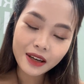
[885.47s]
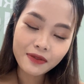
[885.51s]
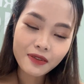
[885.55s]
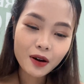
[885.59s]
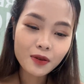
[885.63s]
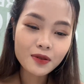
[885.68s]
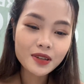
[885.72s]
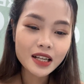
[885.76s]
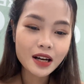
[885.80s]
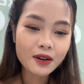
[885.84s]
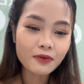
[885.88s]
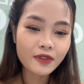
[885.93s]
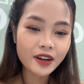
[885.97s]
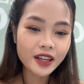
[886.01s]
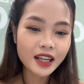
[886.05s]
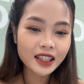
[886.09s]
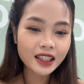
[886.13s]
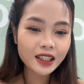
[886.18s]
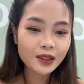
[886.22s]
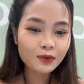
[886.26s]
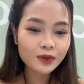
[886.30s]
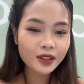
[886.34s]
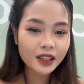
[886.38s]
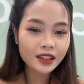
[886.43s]
Hy vọng rằng với
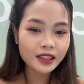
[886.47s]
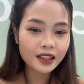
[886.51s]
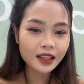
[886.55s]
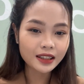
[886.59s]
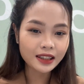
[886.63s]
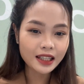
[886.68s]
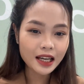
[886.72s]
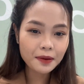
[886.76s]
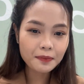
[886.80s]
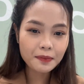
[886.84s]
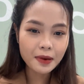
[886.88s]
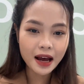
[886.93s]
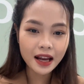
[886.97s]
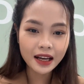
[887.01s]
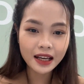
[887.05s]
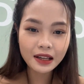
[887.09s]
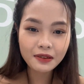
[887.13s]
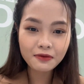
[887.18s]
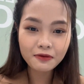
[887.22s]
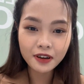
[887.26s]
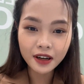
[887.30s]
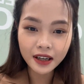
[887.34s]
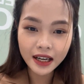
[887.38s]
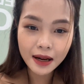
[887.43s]
những thông tin thời tiết mà Hà
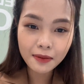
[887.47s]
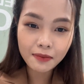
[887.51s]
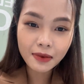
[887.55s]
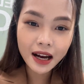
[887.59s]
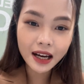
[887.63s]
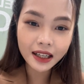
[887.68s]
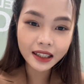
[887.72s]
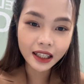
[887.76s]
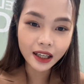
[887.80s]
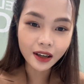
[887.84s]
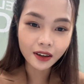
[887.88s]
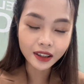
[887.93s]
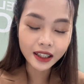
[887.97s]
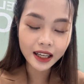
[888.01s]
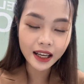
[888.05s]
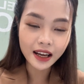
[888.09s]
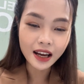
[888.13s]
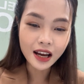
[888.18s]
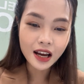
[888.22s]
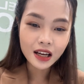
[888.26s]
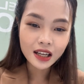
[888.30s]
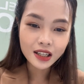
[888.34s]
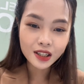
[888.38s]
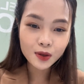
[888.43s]
Linh vừa đem lại thì có
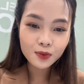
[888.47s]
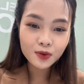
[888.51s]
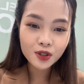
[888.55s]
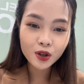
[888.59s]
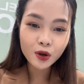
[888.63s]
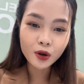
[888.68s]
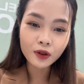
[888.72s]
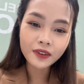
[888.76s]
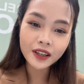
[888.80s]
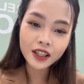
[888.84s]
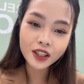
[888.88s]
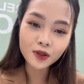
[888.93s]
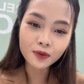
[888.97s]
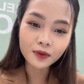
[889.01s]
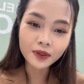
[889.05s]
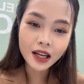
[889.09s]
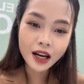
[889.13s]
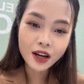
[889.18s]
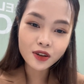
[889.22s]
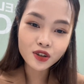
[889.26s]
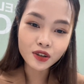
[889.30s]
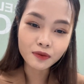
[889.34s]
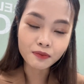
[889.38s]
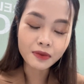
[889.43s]
thể giúp cho quý vị chúng
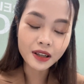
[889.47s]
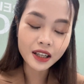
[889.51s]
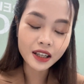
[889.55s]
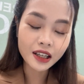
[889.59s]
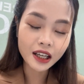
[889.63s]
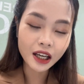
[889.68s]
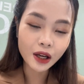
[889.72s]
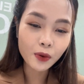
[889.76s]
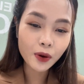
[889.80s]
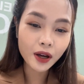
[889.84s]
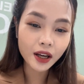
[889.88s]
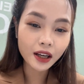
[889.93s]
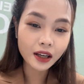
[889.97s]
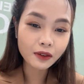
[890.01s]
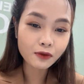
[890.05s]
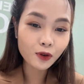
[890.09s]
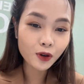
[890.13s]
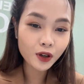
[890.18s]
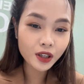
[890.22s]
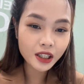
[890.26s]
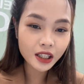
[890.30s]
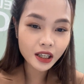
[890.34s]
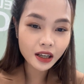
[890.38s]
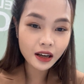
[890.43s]
ta chuẩn bị kế hoạch
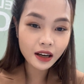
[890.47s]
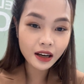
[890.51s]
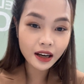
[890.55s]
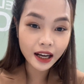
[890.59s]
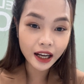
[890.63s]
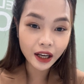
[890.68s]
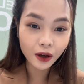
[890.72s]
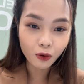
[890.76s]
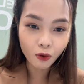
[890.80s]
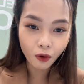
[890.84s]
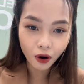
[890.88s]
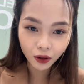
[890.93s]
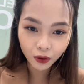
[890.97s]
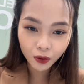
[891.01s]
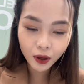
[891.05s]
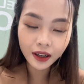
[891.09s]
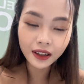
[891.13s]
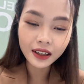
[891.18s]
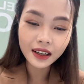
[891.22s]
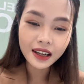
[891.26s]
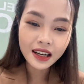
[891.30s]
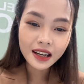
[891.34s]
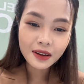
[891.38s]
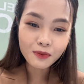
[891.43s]
vui chơi ngày cuối
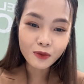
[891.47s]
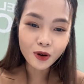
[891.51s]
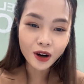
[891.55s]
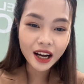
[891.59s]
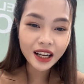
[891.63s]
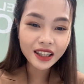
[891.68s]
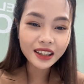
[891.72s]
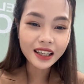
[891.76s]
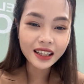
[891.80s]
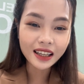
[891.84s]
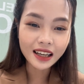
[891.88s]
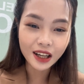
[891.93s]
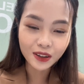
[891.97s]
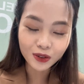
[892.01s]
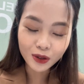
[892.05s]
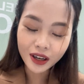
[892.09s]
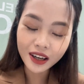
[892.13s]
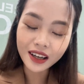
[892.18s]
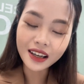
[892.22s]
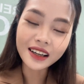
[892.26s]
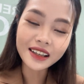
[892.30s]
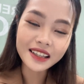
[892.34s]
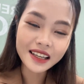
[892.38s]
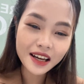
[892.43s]
tuần một cách thật là
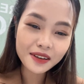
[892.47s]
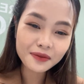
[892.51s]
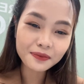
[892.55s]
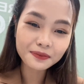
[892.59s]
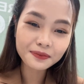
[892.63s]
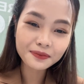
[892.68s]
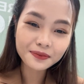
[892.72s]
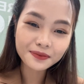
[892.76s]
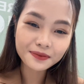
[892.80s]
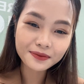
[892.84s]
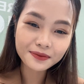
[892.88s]
thuận lợi nhất.